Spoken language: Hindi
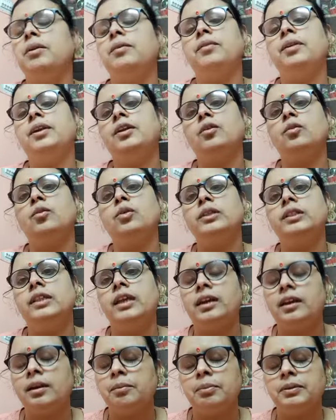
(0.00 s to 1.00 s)
वीडियो कोई
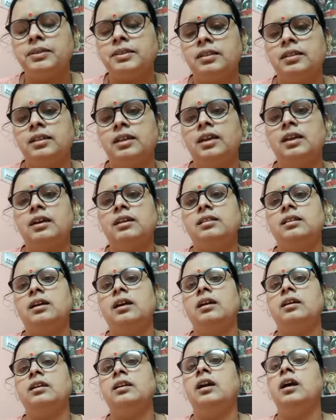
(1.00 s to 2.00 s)
देखना पसंद नहीं करता
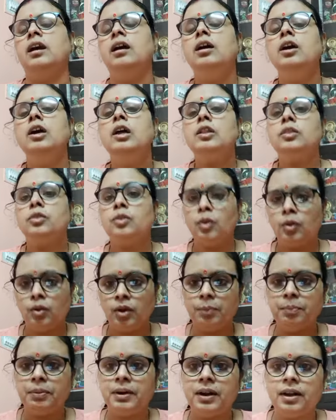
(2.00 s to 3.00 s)
या थ्योरी
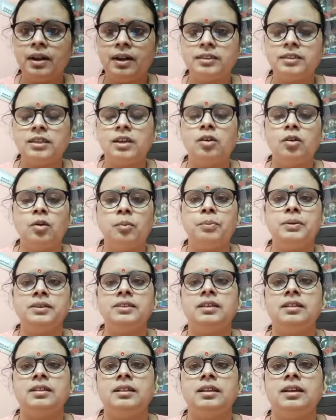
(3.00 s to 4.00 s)
पढ़ना आजकल कोई
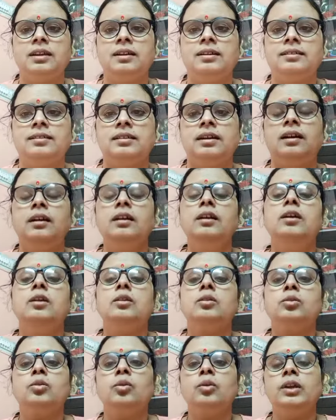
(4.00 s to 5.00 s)
पसंद नहीं करता
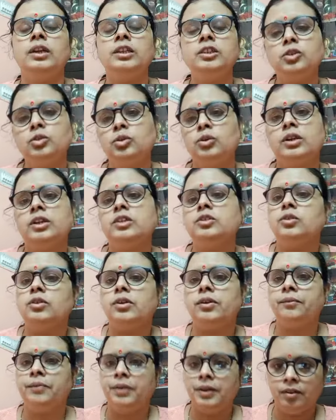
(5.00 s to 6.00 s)
तो इन छोटे छोटे
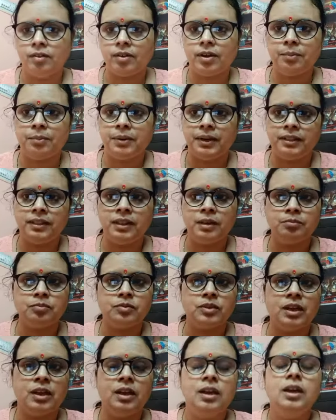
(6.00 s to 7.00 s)
वीडियो के माध्यम
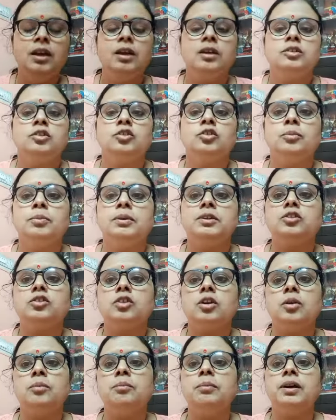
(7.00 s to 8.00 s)
से जो बच्चों
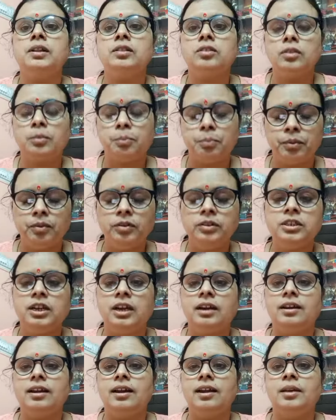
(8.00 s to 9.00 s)
को महत्वपूर्ण
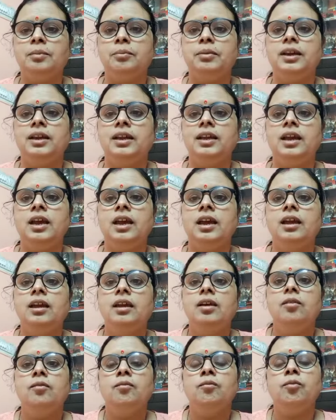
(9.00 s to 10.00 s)
जानकारी मिली है
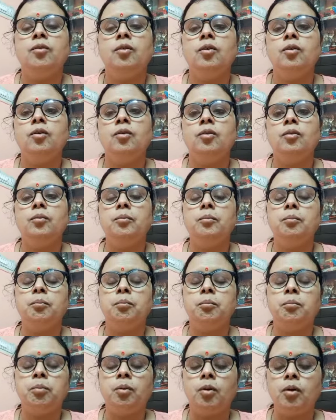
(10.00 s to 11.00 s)
वो
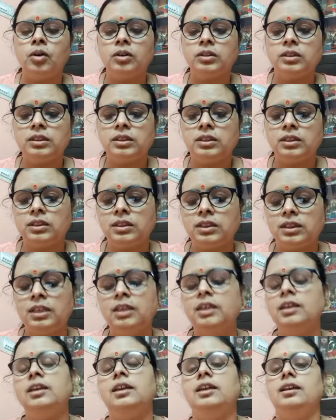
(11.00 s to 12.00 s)
बहुत
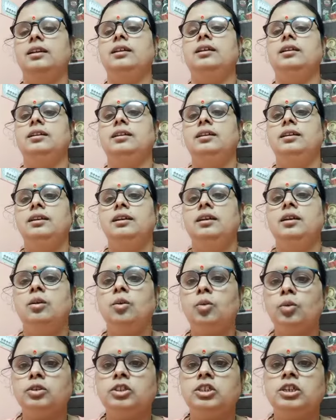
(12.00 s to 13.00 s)
ही
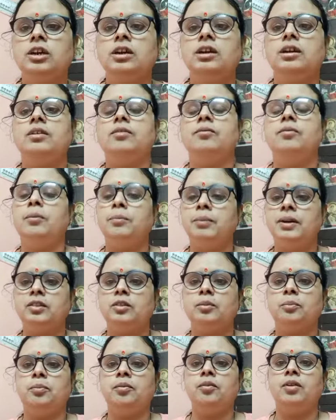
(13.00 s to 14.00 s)
रोचक व
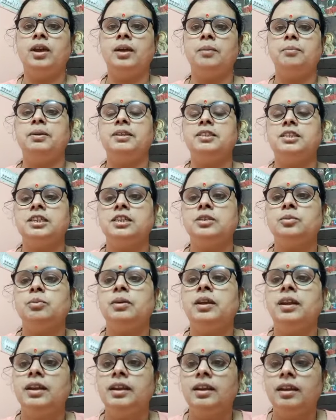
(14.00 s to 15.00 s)
महत्वपूर्ण है बच्चे
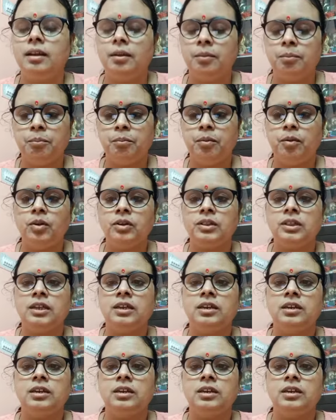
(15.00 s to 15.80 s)
इसमें बहुत